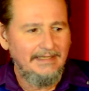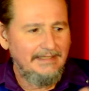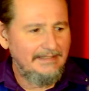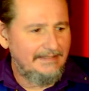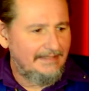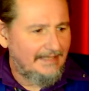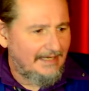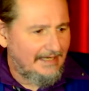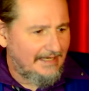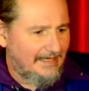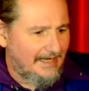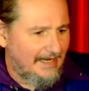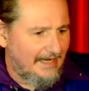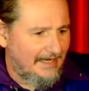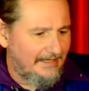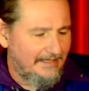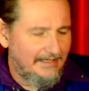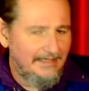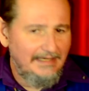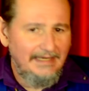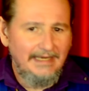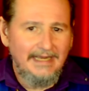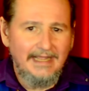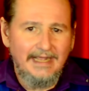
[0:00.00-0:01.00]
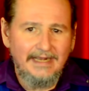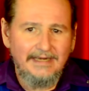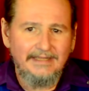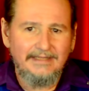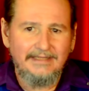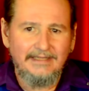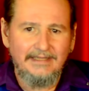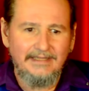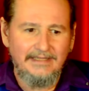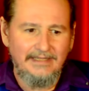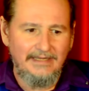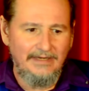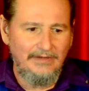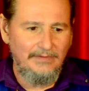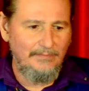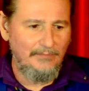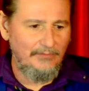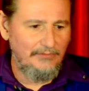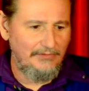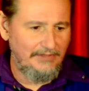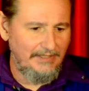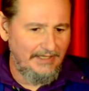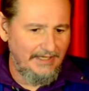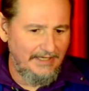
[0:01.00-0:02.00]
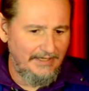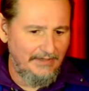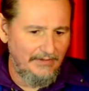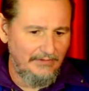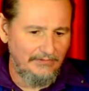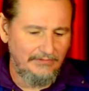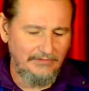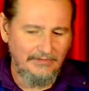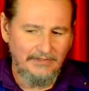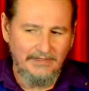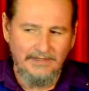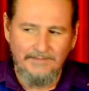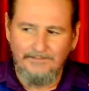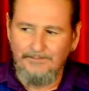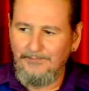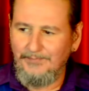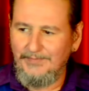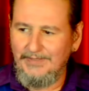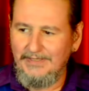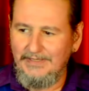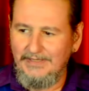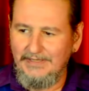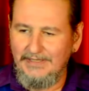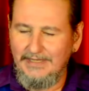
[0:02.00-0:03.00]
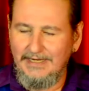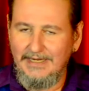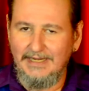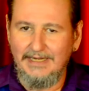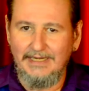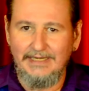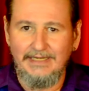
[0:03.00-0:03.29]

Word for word: sacar el arte de los museos y de las